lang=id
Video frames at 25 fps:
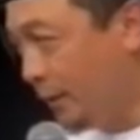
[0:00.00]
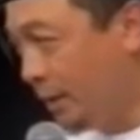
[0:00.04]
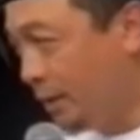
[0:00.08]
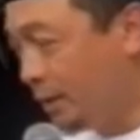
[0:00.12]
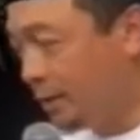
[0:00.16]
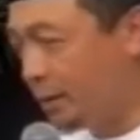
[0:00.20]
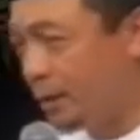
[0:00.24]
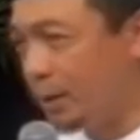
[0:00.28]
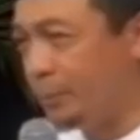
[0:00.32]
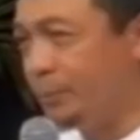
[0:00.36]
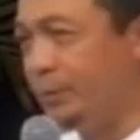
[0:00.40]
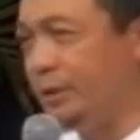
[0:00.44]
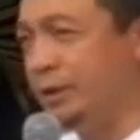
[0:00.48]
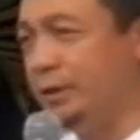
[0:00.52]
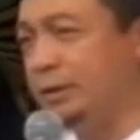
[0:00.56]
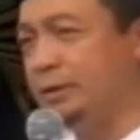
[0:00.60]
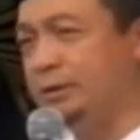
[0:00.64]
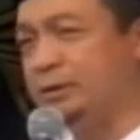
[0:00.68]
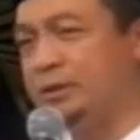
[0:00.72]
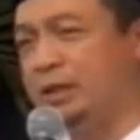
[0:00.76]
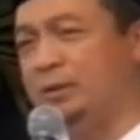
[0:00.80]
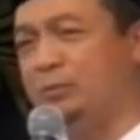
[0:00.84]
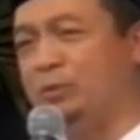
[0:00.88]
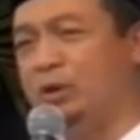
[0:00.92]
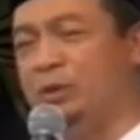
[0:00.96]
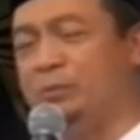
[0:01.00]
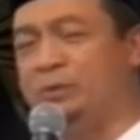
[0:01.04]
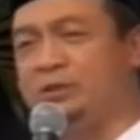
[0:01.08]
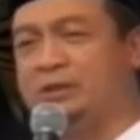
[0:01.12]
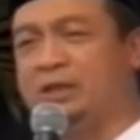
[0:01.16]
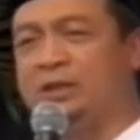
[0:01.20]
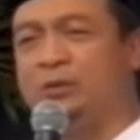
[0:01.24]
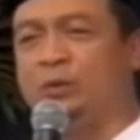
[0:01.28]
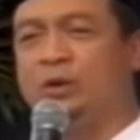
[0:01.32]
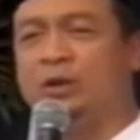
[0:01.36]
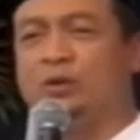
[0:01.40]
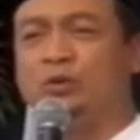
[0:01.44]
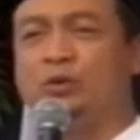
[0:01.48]
Tapi saya mau habiskan
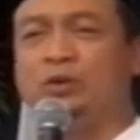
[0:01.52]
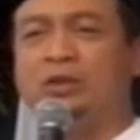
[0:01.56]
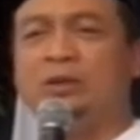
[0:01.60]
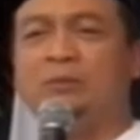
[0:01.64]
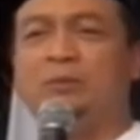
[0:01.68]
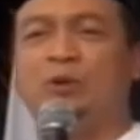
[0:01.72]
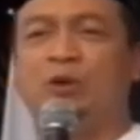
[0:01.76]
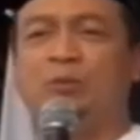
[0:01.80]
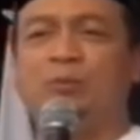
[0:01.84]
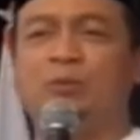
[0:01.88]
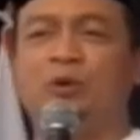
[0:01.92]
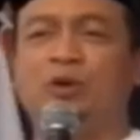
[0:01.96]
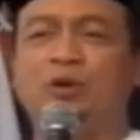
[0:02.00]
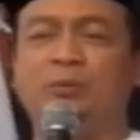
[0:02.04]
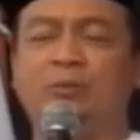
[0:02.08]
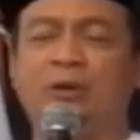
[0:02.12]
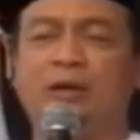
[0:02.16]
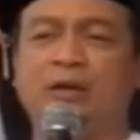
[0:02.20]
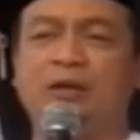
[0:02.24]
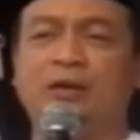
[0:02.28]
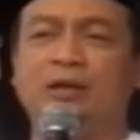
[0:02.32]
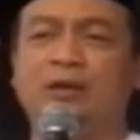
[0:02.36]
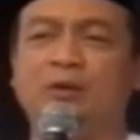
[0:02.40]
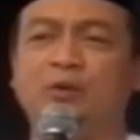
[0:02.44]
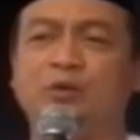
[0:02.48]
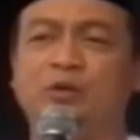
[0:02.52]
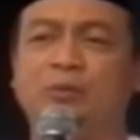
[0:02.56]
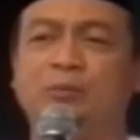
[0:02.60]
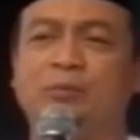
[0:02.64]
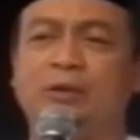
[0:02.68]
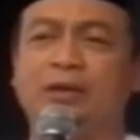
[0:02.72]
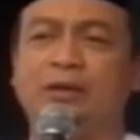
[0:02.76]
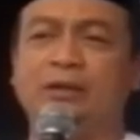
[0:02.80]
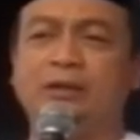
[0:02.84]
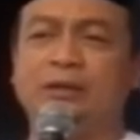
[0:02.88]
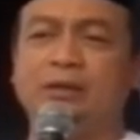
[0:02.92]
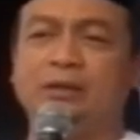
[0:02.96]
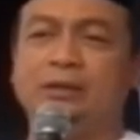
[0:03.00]
waktu di bawah pohon mangga untuk
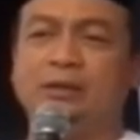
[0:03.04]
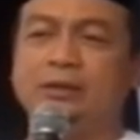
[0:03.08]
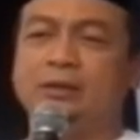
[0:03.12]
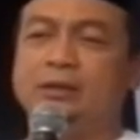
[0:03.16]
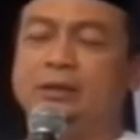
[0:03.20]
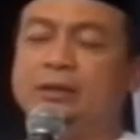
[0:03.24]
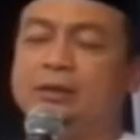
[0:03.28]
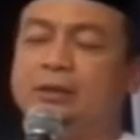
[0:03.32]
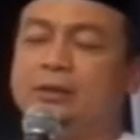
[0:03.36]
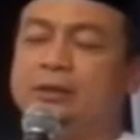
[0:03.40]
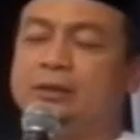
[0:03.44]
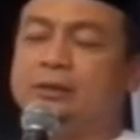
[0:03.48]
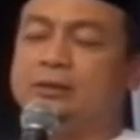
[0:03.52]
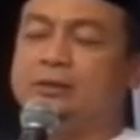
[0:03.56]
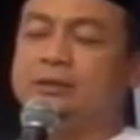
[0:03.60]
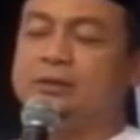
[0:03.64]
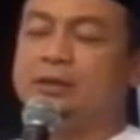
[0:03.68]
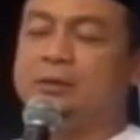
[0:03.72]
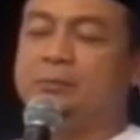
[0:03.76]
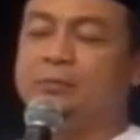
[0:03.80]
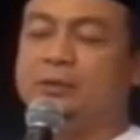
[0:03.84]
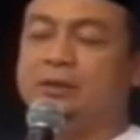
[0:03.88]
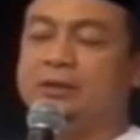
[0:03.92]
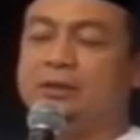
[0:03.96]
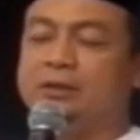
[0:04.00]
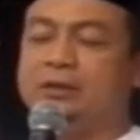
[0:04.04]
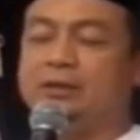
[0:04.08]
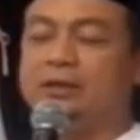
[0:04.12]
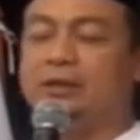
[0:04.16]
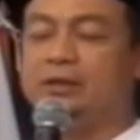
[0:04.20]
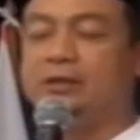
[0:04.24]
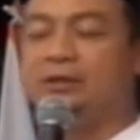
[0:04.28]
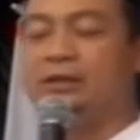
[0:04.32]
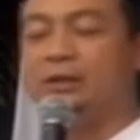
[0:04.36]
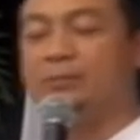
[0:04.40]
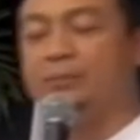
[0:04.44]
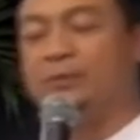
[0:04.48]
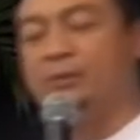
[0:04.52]
belajar, sampai ketika
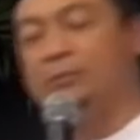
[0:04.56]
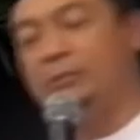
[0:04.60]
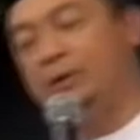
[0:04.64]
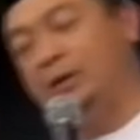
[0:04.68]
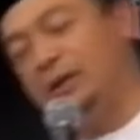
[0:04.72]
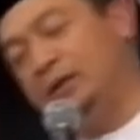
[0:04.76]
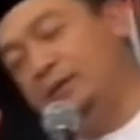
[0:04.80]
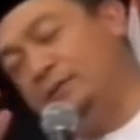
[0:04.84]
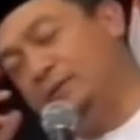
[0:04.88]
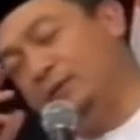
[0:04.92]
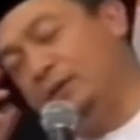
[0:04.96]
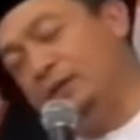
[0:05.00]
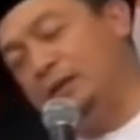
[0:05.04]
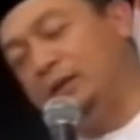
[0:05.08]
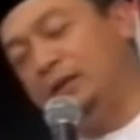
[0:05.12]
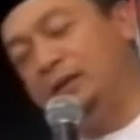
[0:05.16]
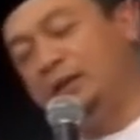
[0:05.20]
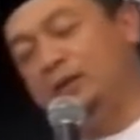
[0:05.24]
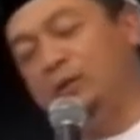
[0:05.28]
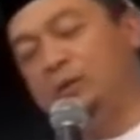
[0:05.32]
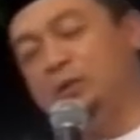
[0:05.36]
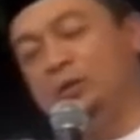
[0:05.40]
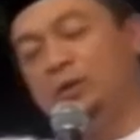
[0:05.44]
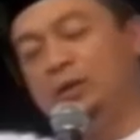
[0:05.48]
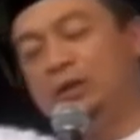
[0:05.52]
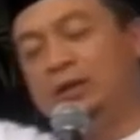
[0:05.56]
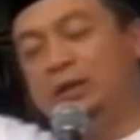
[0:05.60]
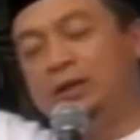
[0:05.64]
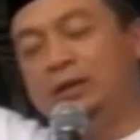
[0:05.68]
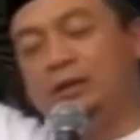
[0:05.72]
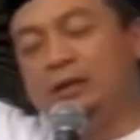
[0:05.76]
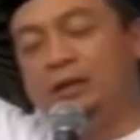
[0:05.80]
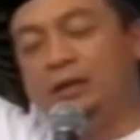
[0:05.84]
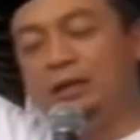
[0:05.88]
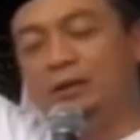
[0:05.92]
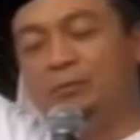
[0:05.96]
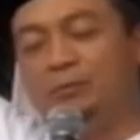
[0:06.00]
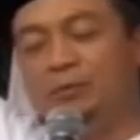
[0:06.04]
capek menghafal, lalu
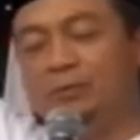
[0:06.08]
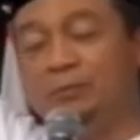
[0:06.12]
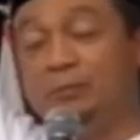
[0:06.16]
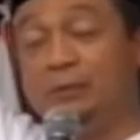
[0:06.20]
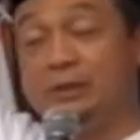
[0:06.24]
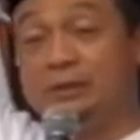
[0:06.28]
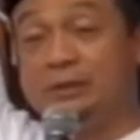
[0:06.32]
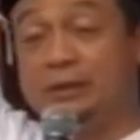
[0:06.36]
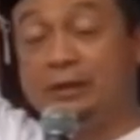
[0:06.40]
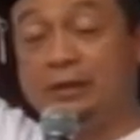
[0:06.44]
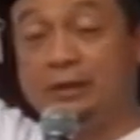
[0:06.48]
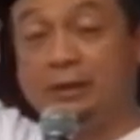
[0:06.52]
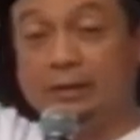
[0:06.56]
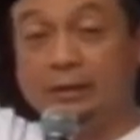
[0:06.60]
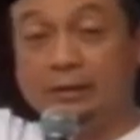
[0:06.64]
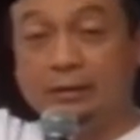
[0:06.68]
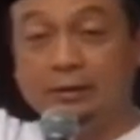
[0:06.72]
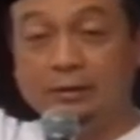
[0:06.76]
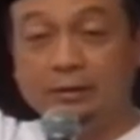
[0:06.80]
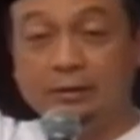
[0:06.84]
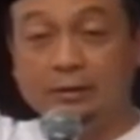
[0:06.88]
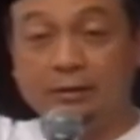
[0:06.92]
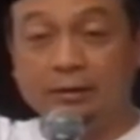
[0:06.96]
dalam mimpi saya,